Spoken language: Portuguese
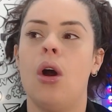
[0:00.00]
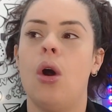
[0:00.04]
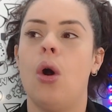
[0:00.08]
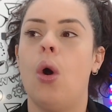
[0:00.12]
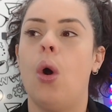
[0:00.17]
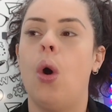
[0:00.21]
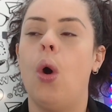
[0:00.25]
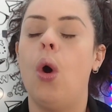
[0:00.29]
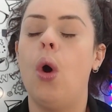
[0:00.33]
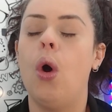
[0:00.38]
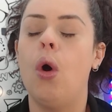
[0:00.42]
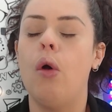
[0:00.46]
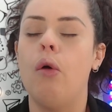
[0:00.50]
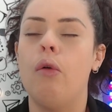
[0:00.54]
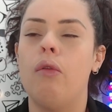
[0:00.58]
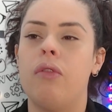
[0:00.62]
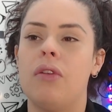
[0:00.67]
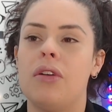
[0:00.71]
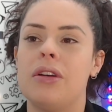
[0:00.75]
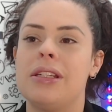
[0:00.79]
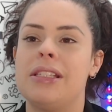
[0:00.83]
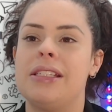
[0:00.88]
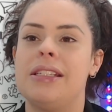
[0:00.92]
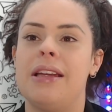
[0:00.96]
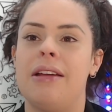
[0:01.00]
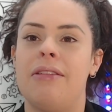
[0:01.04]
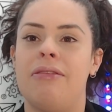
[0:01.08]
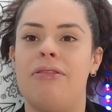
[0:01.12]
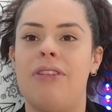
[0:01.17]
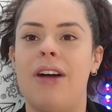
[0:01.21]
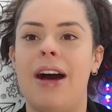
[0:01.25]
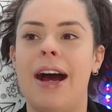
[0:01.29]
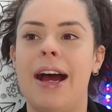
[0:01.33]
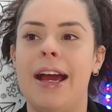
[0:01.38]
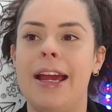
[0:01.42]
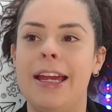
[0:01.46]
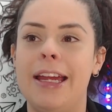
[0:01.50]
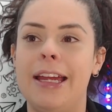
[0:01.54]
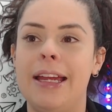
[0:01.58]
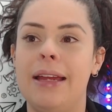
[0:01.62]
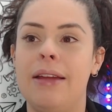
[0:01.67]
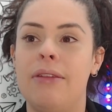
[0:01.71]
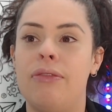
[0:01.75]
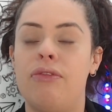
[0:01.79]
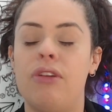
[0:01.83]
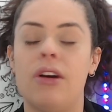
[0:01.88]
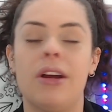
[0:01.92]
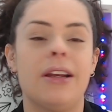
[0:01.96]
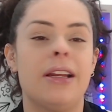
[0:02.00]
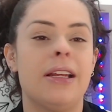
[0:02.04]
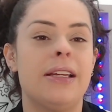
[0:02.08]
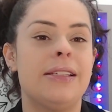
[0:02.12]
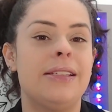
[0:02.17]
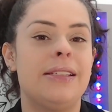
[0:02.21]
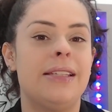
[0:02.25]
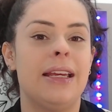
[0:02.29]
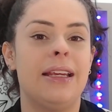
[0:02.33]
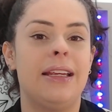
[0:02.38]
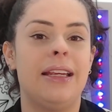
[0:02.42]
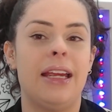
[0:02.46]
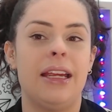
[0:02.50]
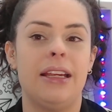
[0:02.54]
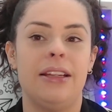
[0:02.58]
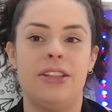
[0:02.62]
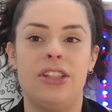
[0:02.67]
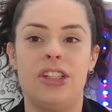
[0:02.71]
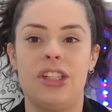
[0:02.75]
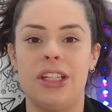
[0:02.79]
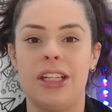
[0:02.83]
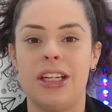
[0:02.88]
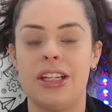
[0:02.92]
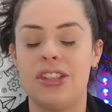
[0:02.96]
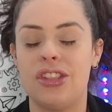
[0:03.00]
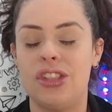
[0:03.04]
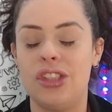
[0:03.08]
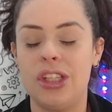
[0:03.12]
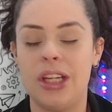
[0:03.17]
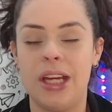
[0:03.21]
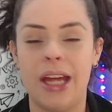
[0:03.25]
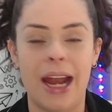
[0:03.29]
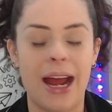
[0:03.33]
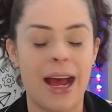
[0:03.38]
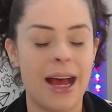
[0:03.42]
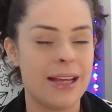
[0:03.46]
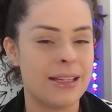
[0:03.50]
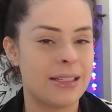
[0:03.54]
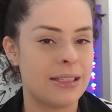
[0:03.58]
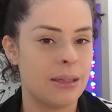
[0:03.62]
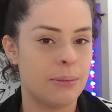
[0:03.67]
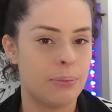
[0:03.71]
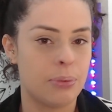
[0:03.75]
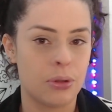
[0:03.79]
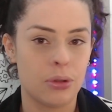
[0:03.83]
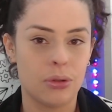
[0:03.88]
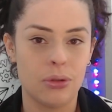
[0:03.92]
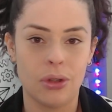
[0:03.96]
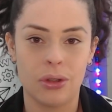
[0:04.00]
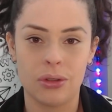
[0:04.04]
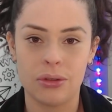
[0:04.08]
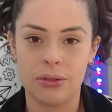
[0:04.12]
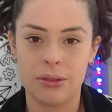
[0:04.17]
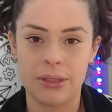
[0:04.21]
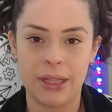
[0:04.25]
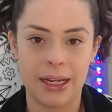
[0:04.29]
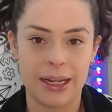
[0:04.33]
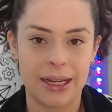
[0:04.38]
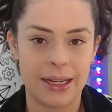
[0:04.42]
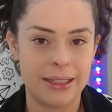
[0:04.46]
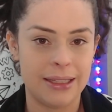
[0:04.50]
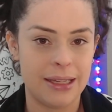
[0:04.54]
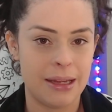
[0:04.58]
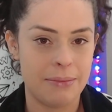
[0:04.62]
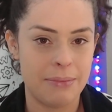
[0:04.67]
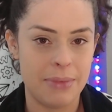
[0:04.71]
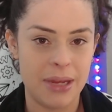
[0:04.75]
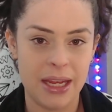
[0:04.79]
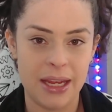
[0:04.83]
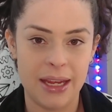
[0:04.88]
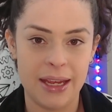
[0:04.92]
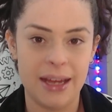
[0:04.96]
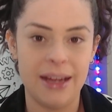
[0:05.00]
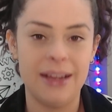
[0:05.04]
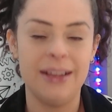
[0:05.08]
ou você vai fornecer quentinhas de graça para o dono da academia,